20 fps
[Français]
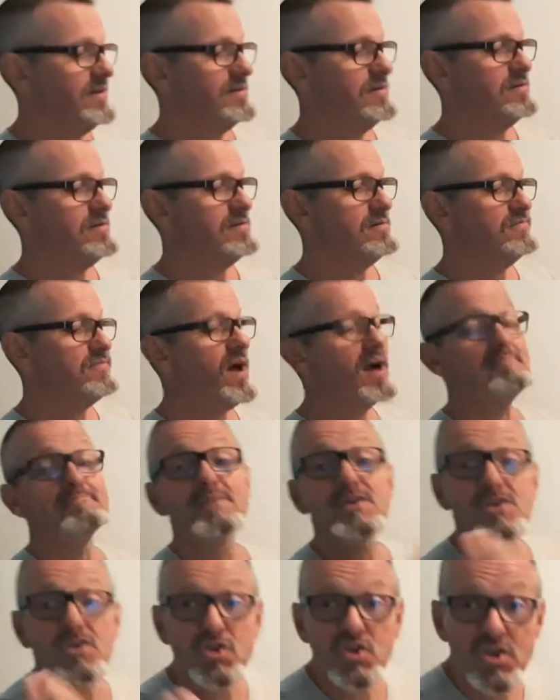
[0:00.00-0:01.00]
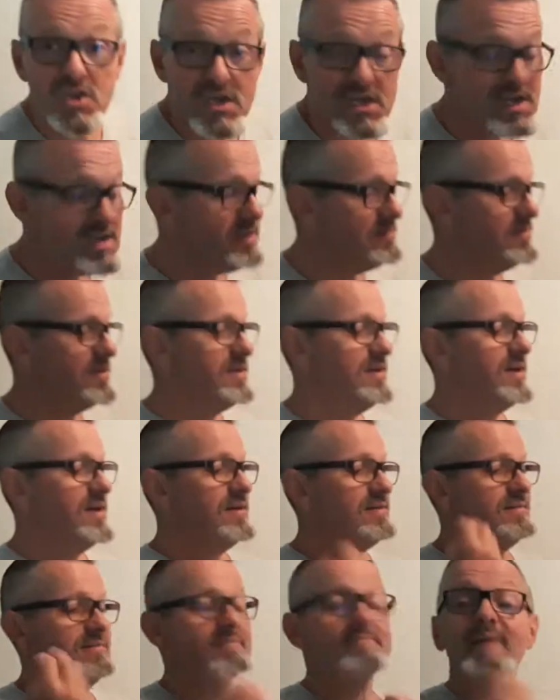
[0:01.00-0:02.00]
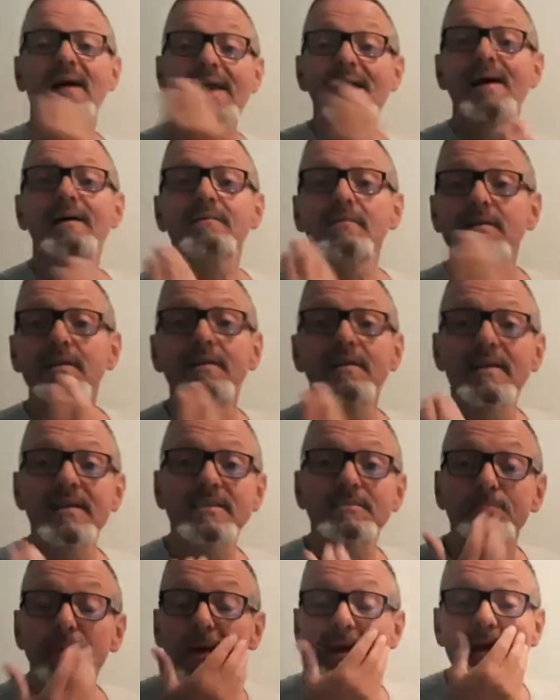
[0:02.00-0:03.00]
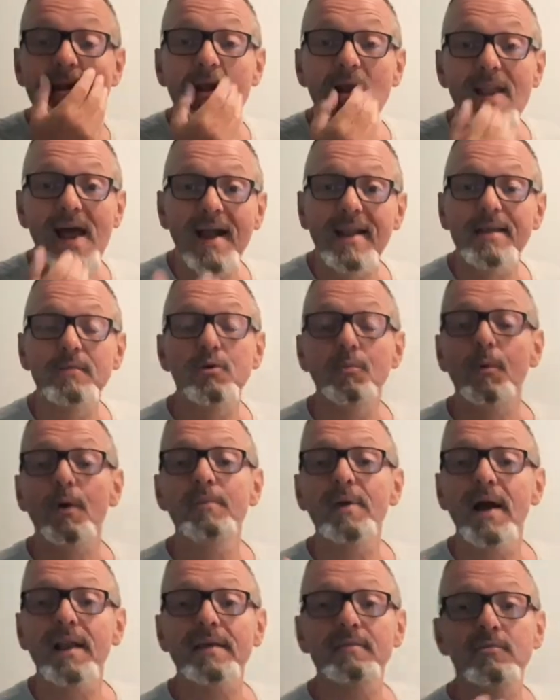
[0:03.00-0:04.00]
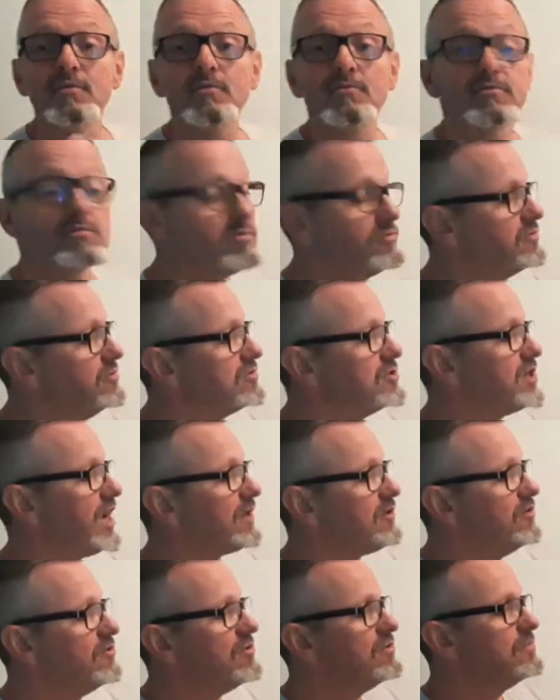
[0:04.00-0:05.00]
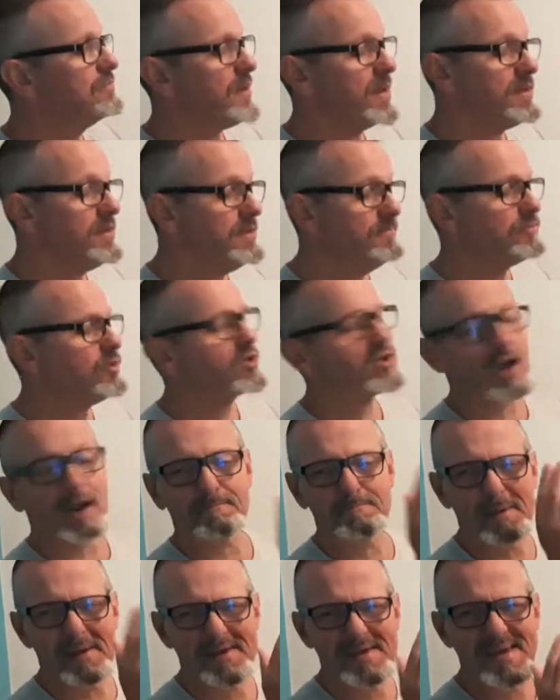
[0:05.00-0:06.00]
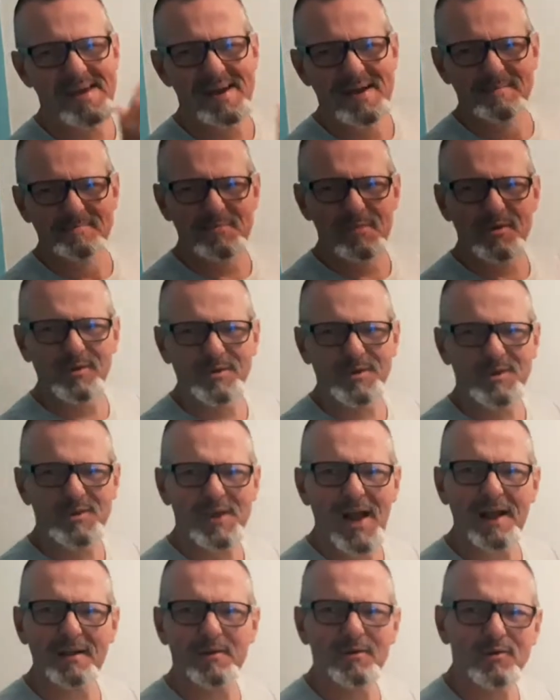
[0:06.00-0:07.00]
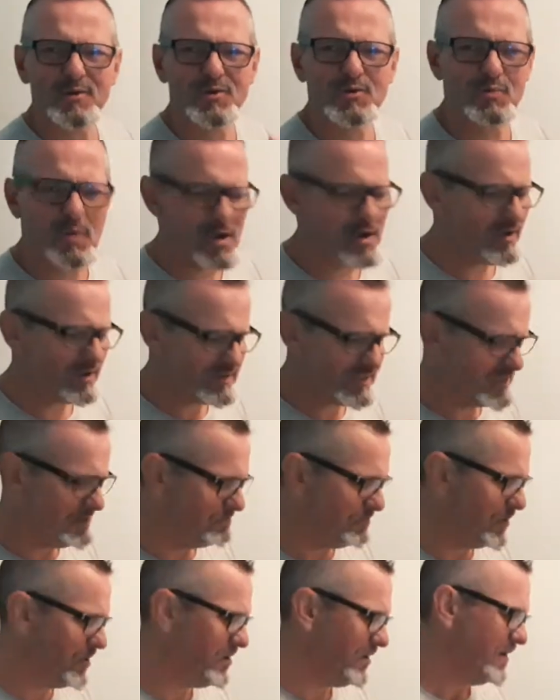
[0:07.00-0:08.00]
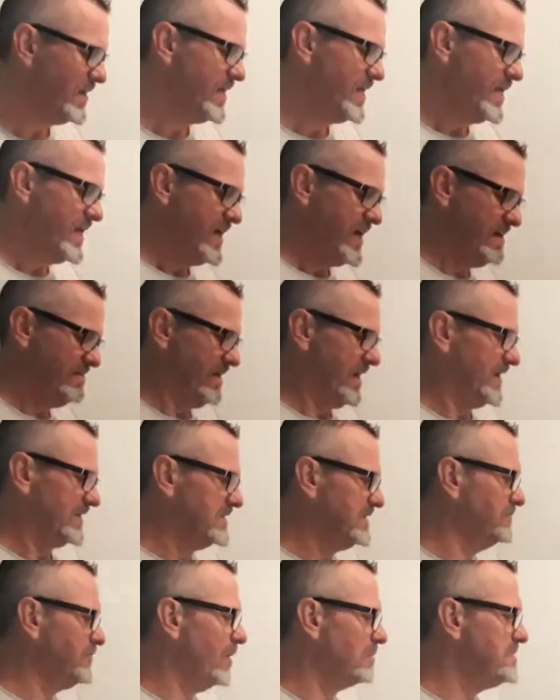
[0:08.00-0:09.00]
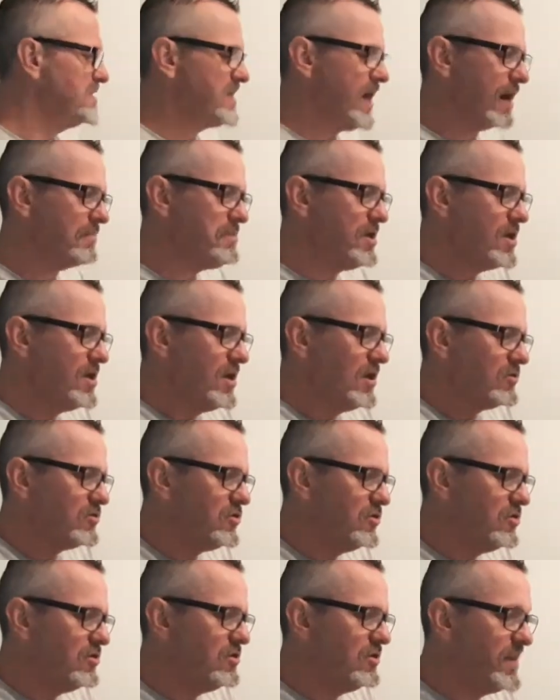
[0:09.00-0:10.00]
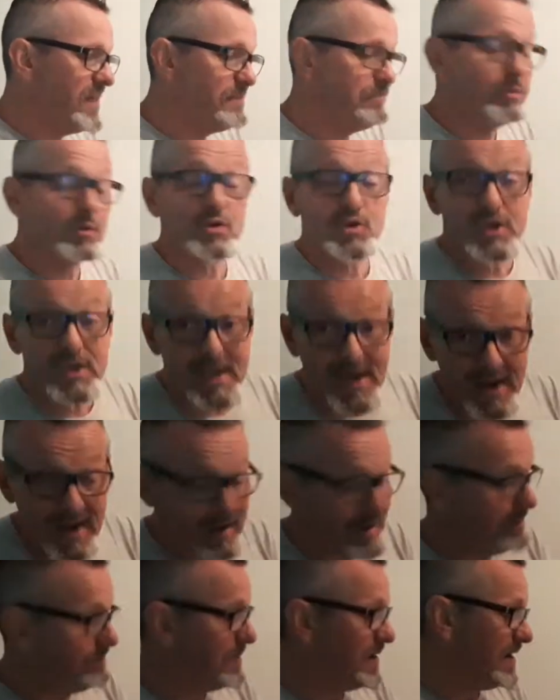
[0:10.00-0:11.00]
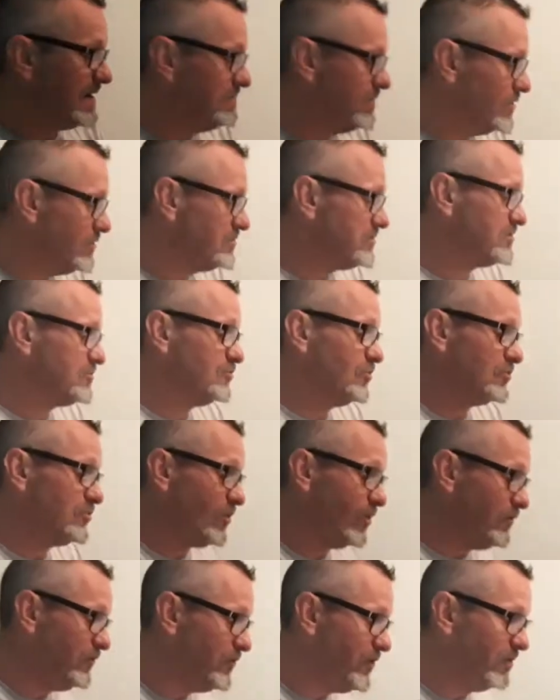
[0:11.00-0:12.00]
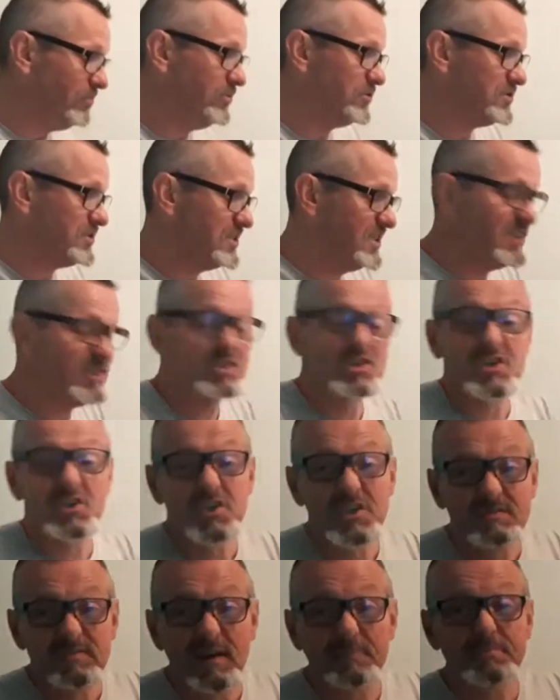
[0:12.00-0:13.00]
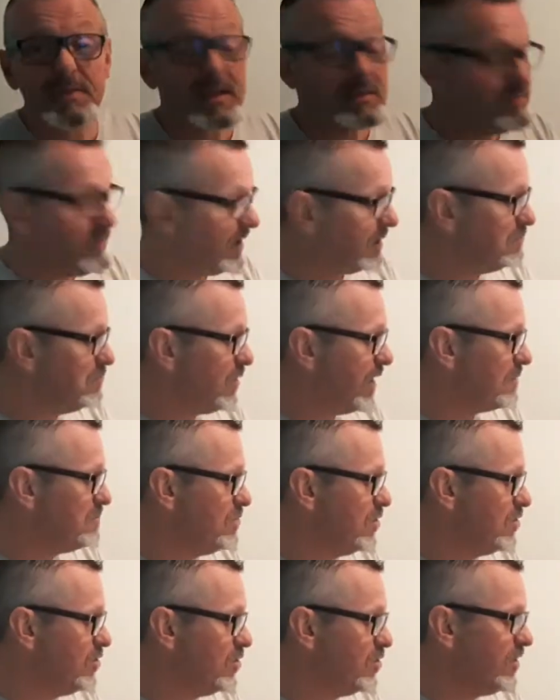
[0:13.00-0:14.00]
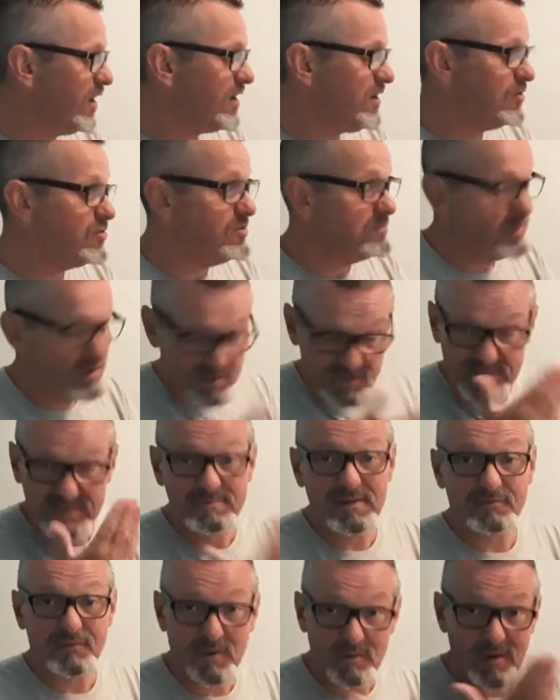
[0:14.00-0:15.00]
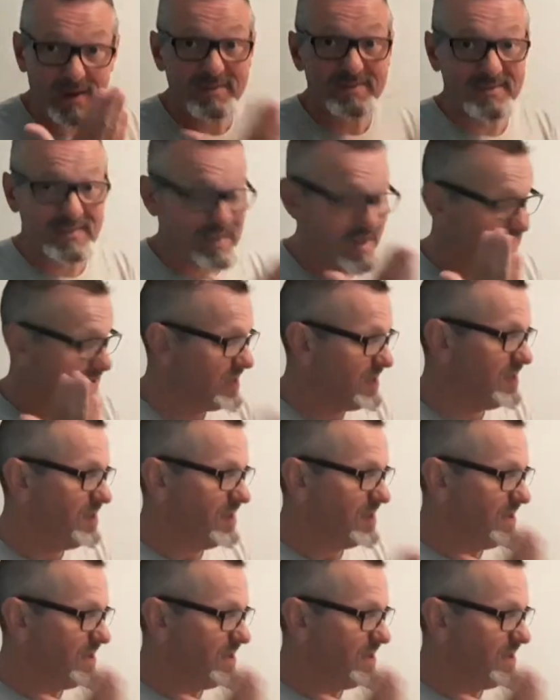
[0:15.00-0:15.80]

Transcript: euh, Vamiji, euh, voilà, l'esprit il est là, les deux premières lettres de, chaque euh, pays, de chaque pays, de chaque joueur skipper. Et voilà, c'est formidable. les Bogiards, apparemment, sont en forme aussi. Gigi va peut-être faire moins mollo, alors le boss, il va falloir s'y aller,